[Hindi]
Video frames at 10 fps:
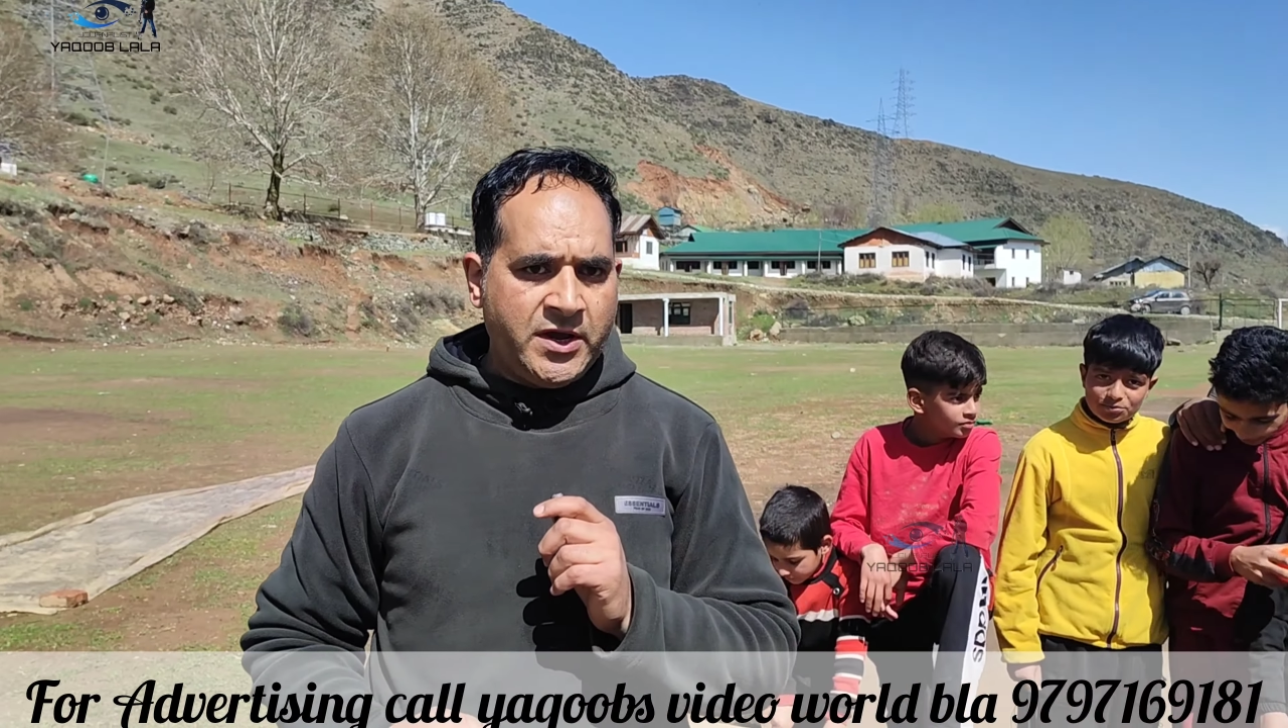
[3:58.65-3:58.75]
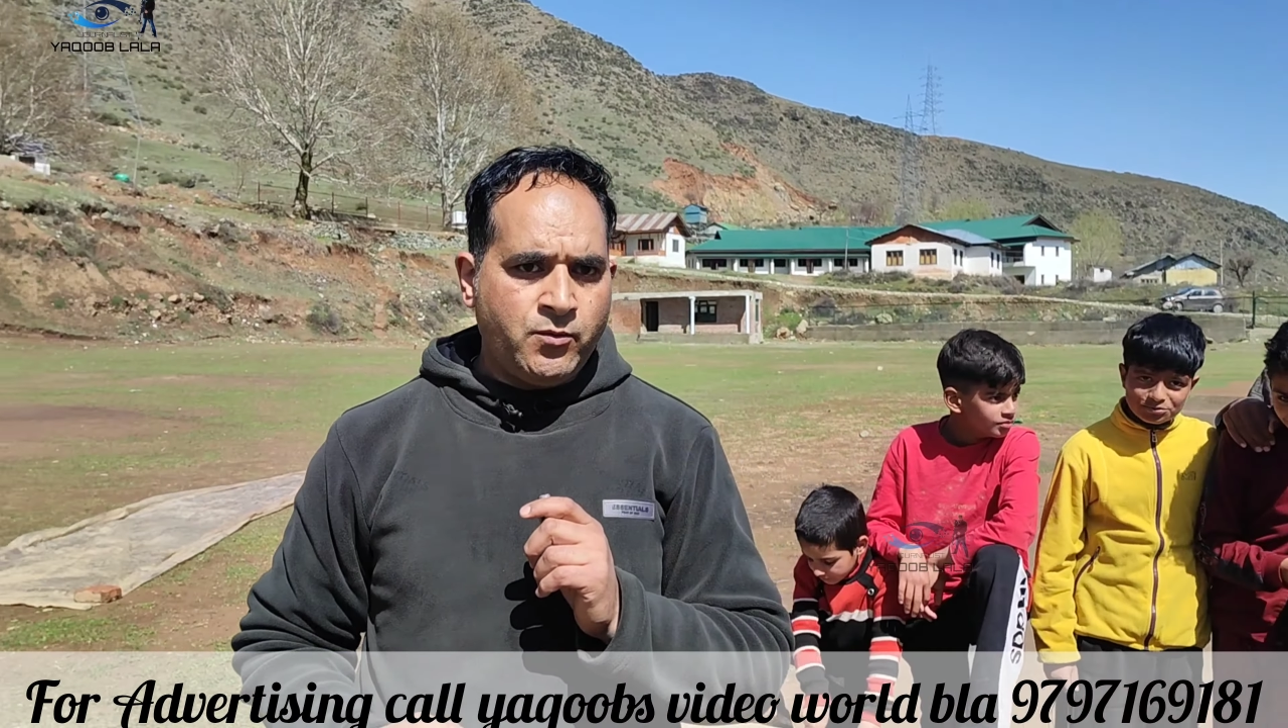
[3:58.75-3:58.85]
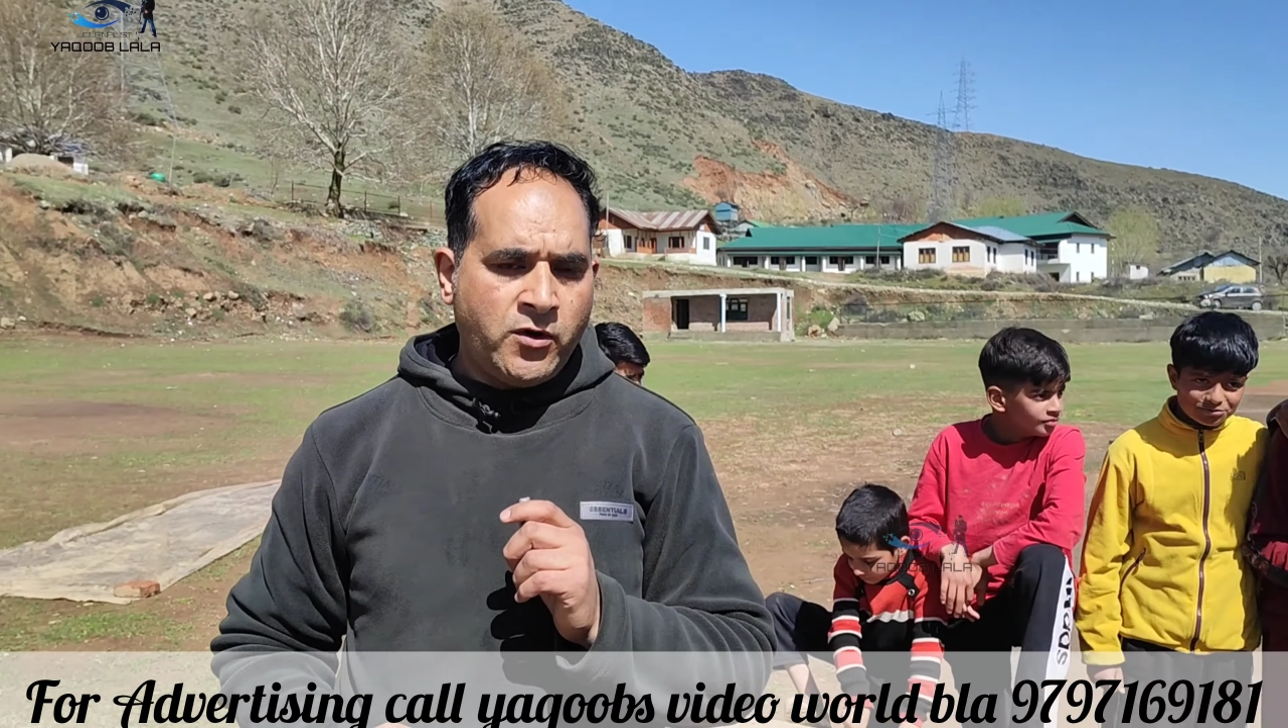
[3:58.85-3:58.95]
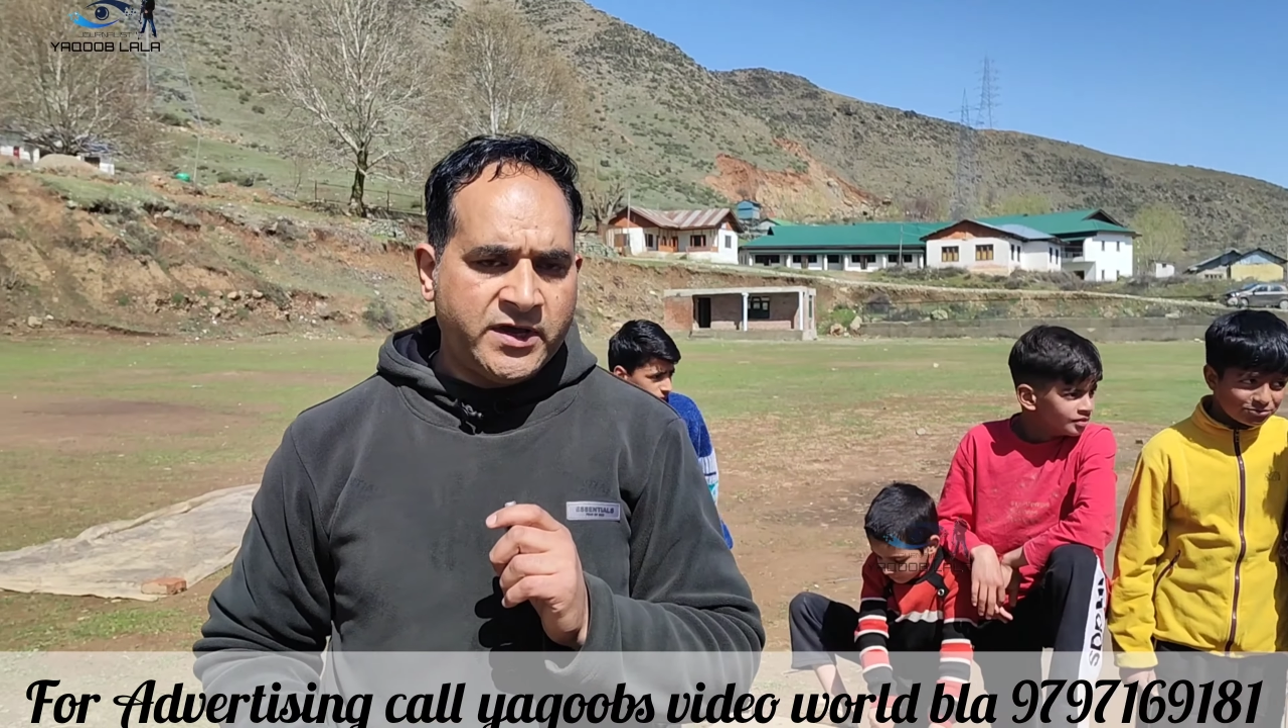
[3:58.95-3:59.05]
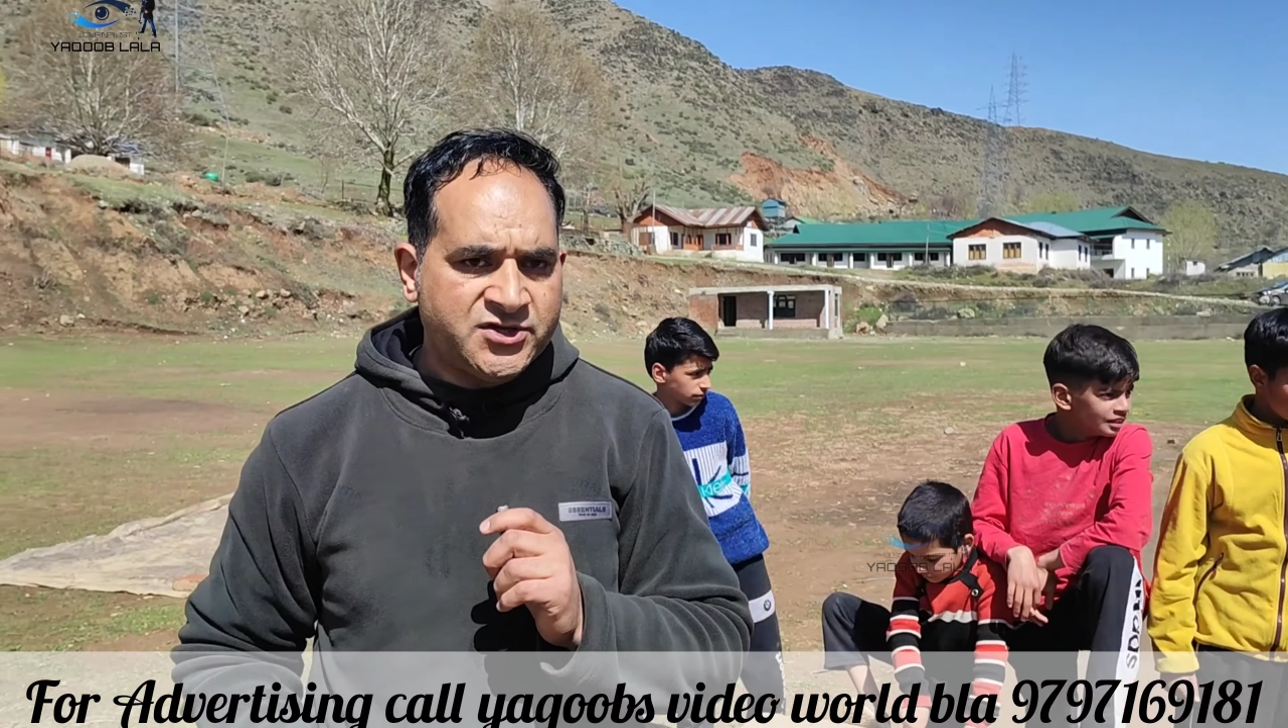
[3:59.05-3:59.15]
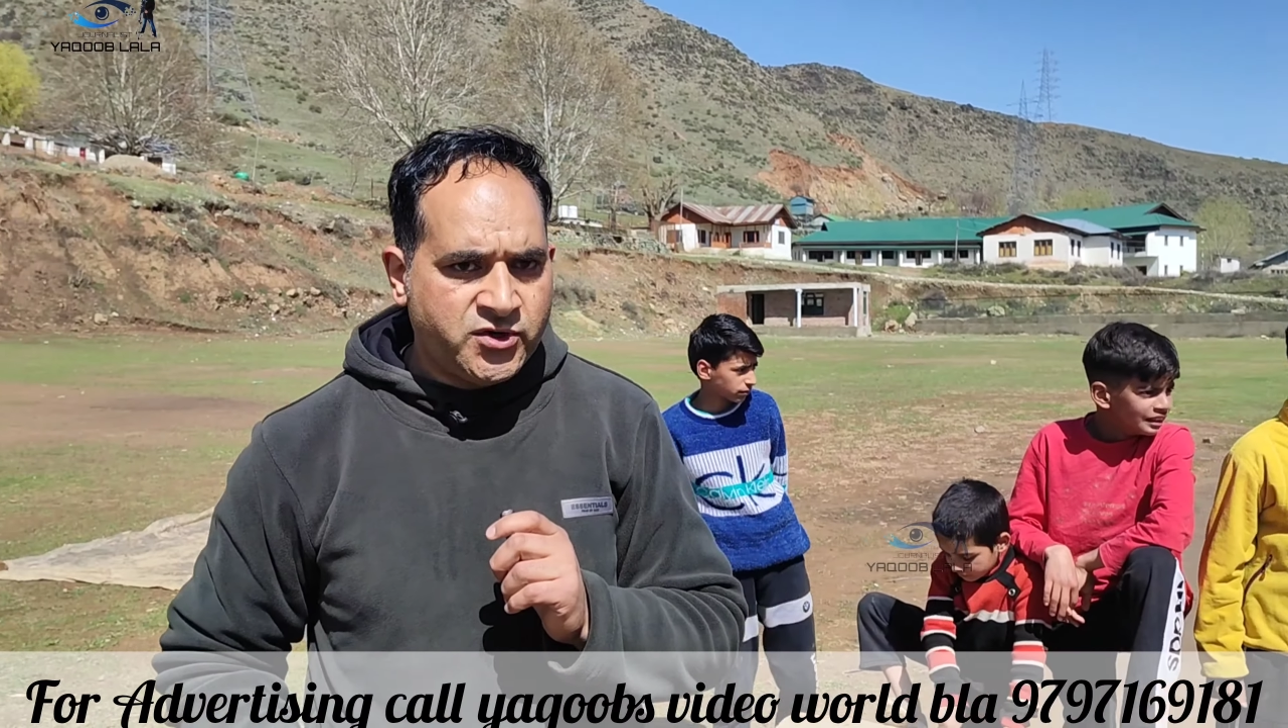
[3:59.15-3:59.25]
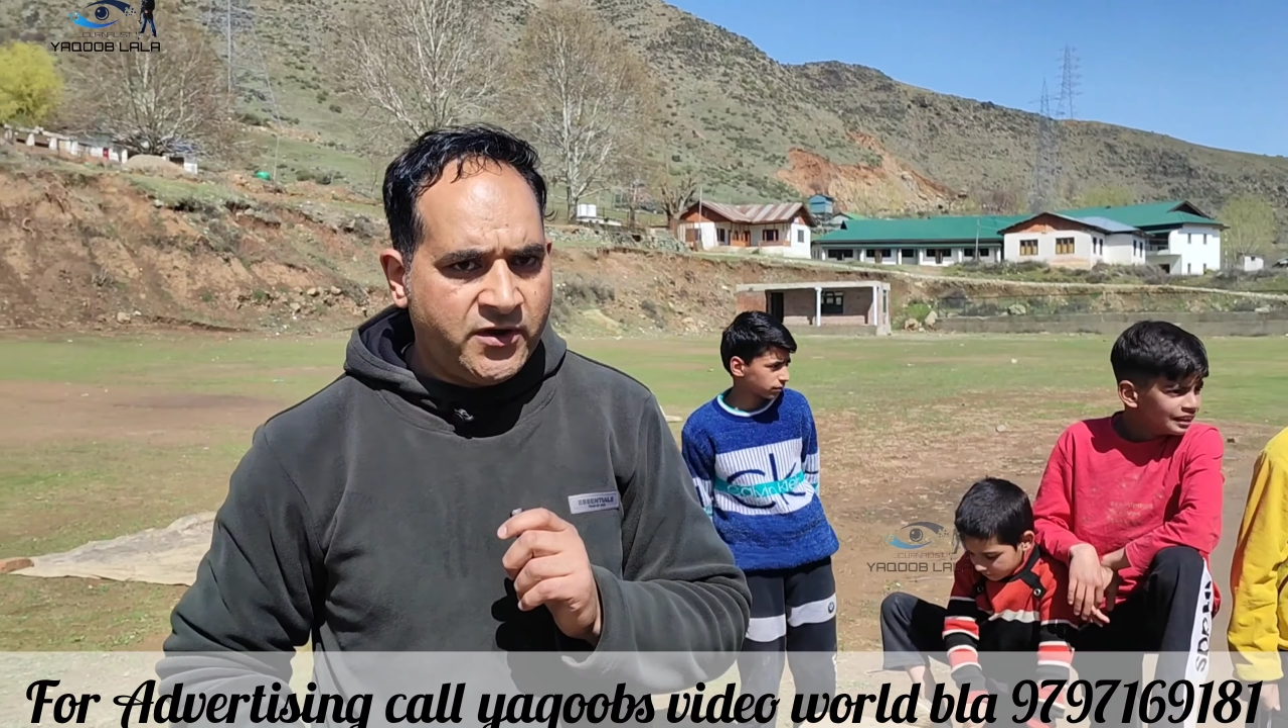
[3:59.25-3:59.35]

जो है मौके